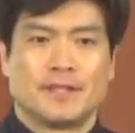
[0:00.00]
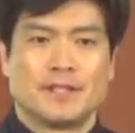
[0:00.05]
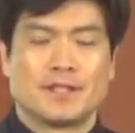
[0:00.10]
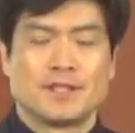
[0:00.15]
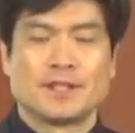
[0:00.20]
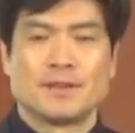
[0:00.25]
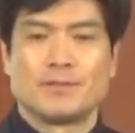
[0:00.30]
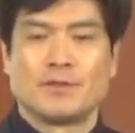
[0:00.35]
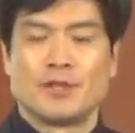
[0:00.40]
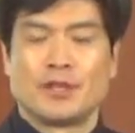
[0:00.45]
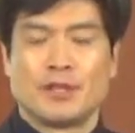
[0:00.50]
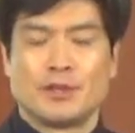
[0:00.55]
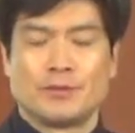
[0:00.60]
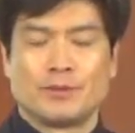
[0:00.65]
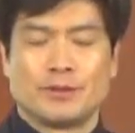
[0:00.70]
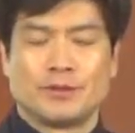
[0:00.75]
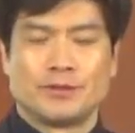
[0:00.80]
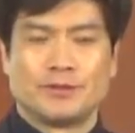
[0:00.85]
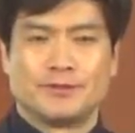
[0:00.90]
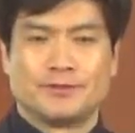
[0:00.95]
성도
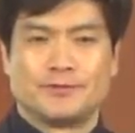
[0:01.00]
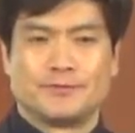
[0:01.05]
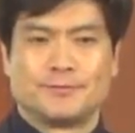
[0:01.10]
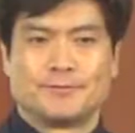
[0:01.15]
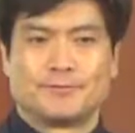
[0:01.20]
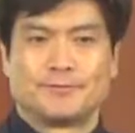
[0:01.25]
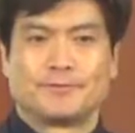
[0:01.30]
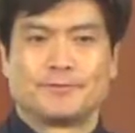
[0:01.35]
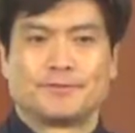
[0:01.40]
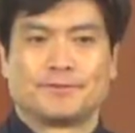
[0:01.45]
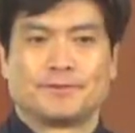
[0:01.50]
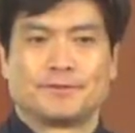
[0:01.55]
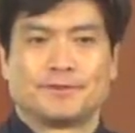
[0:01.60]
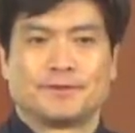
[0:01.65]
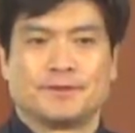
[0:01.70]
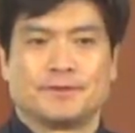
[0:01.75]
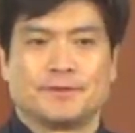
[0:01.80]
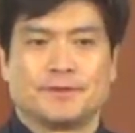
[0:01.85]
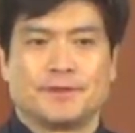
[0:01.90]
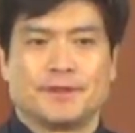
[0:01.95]
여러분,
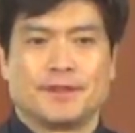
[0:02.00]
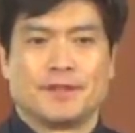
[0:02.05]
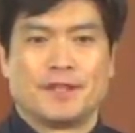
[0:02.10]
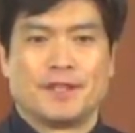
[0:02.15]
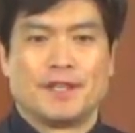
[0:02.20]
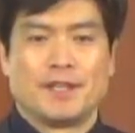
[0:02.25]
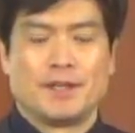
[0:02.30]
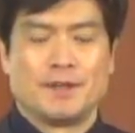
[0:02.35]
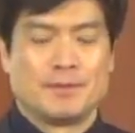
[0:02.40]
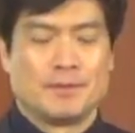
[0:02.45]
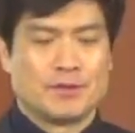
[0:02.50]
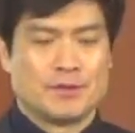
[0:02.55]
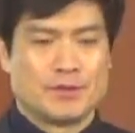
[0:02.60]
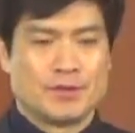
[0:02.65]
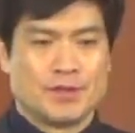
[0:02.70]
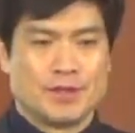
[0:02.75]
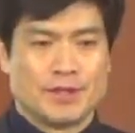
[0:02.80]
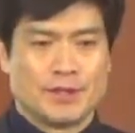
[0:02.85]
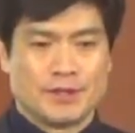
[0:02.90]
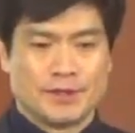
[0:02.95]
이번
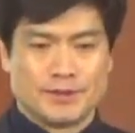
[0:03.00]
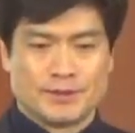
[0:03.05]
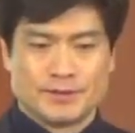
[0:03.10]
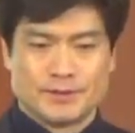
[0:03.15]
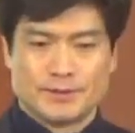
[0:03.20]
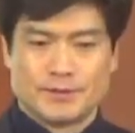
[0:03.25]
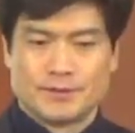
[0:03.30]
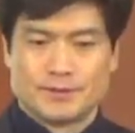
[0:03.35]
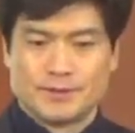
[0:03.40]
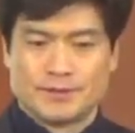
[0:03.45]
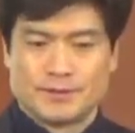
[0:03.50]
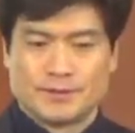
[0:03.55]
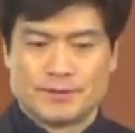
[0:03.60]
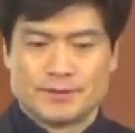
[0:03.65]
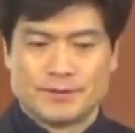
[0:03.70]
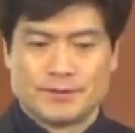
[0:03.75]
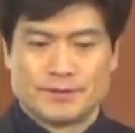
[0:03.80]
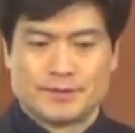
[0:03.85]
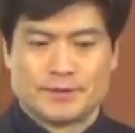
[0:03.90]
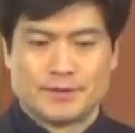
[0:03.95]
주는
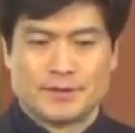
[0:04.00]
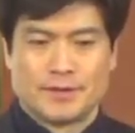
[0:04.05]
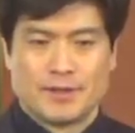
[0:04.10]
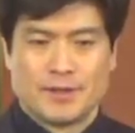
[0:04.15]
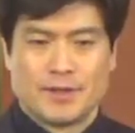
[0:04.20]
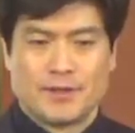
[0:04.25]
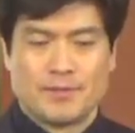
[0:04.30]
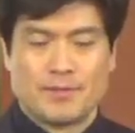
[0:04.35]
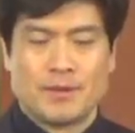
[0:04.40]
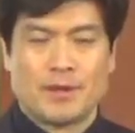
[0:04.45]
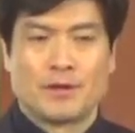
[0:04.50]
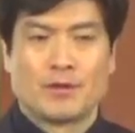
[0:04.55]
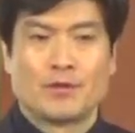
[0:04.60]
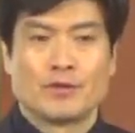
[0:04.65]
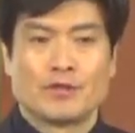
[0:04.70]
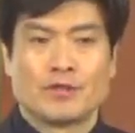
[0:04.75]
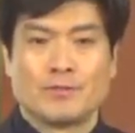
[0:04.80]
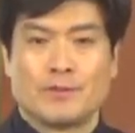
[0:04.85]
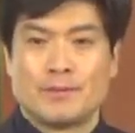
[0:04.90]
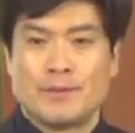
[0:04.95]
병
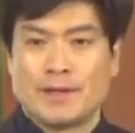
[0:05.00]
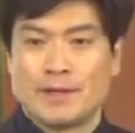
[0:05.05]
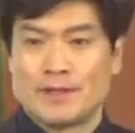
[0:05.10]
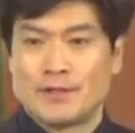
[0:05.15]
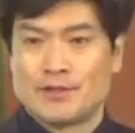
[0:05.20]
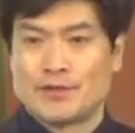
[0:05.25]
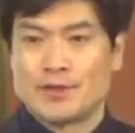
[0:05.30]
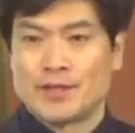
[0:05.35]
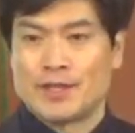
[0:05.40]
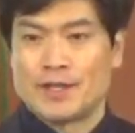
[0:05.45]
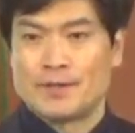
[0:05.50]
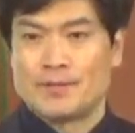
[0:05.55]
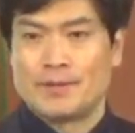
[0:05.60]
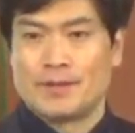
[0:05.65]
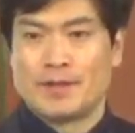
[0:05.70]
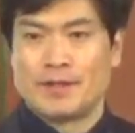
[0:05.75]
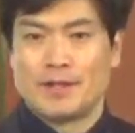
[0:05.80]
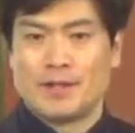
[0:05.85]
고침을 받는 주간입니다.